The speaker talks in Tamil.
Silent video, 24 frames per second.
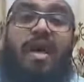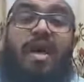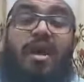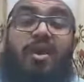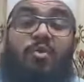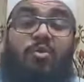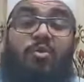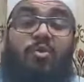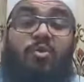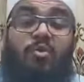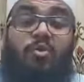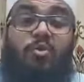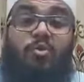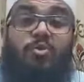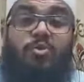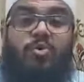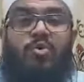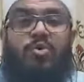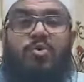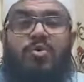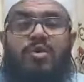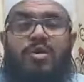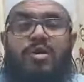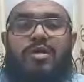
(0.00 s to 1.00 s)
أعوذ
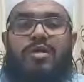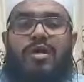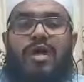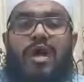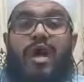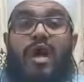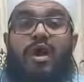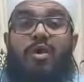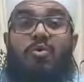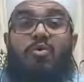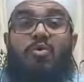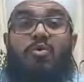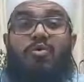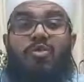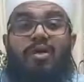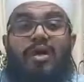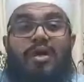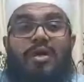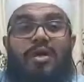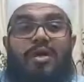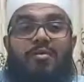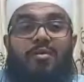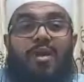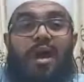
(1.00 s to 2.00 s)
இந்த அழுது
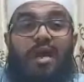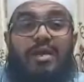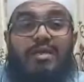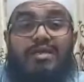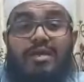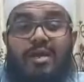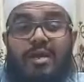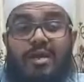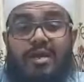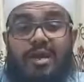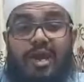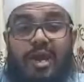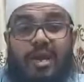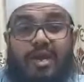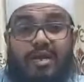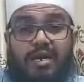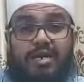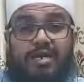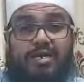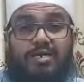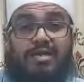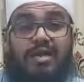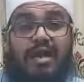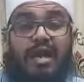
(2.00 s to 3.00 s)
என்ற வார்த்தையை நாங்கள்
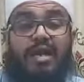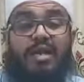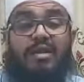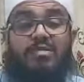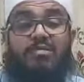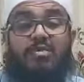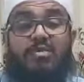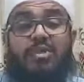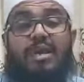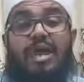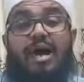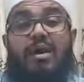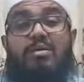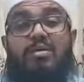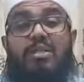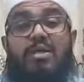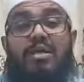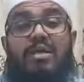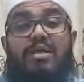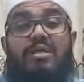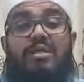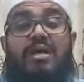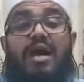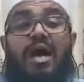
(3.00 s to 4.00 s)
எடுத்தால் முதலாவது
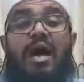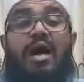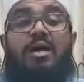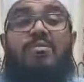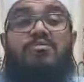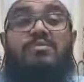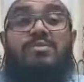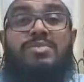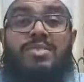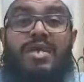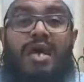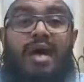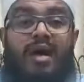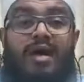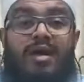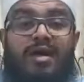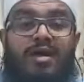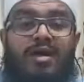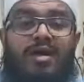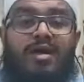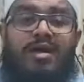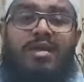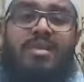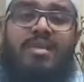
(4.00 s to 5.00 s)
எழுத்து ஹம்சா
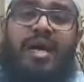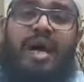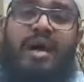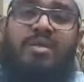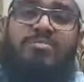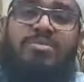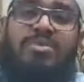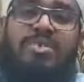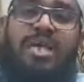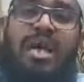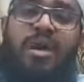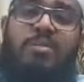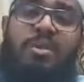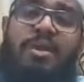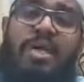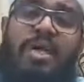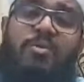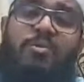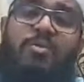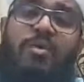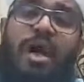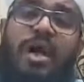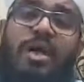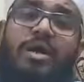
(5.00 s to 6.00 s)
இந்த ஹம்சாவை
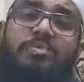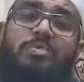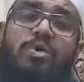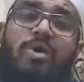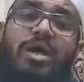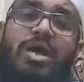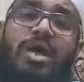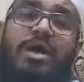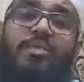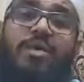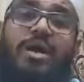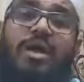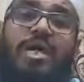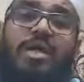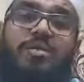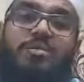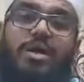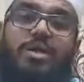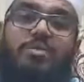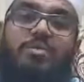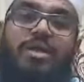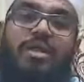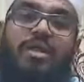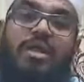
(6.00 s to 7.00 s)
எவ்வாறு மொழிய வேண்டும்
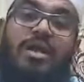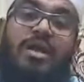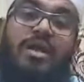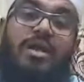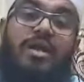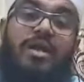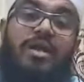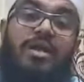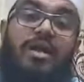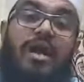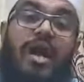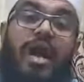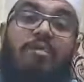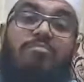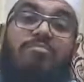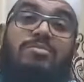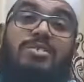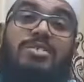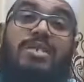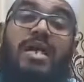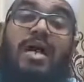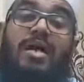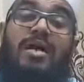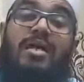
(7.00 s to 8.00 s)
என்பதை
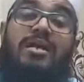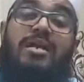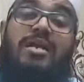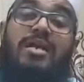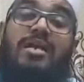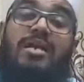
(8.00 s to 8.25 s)
ஹம்சா என்ற